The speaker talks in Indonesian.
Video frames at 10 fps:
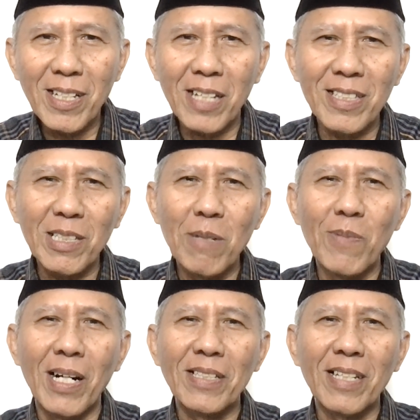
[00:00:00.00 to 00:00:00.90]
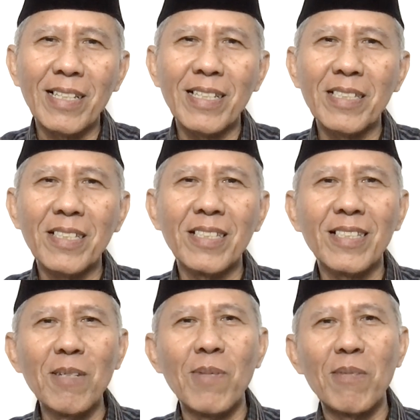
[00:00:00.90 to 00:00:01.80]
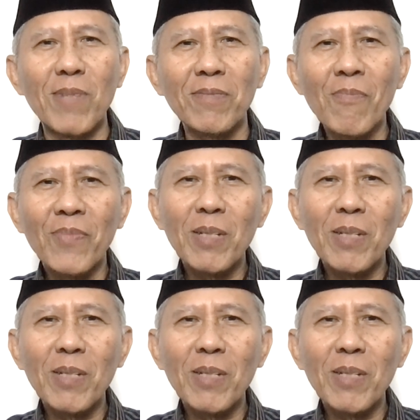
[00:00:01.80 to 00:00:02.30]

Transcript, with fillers: Karena kebanyakan kita memang